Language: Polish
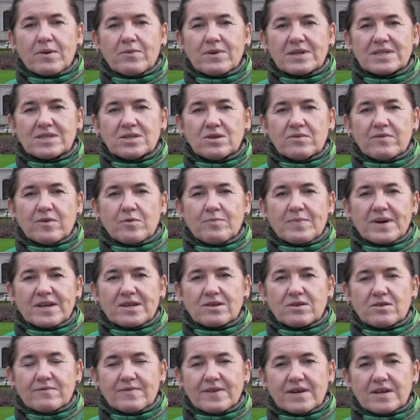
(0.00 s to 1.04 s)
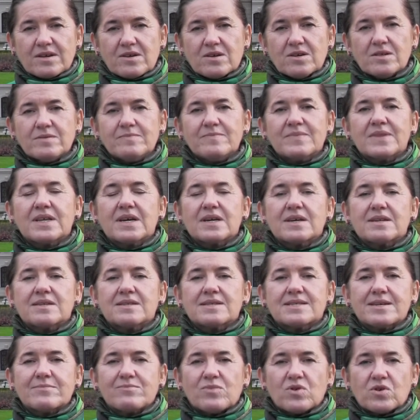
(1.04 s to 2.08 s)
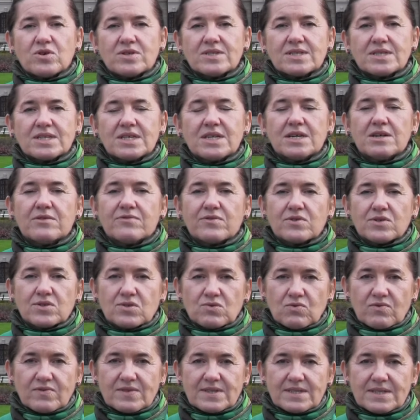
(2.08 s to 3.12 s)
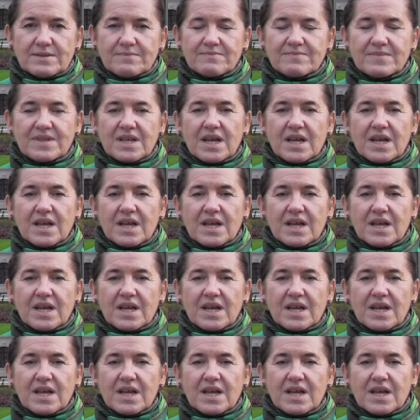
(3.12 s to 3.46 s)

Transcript: pałacowo-parkowego Zamojskich w Kozłówce.